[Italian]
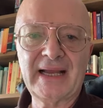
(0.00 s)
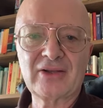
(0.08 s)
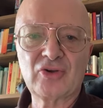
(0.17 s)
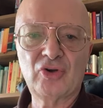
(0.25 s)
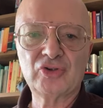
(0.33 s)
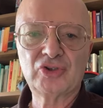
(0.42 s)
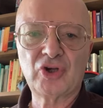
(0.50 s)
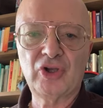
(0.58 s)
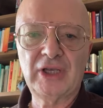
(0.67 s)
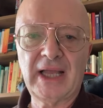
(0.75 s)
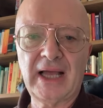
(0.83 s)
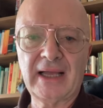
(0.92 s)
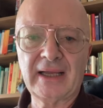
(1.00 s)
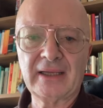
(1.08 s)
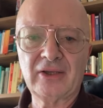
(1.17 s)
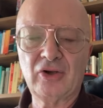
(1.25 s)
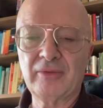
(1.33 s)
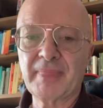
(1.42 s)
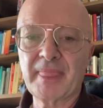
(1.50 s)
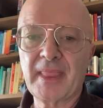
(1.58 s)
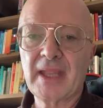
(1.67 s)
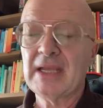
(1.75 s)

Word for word: a controllarlo.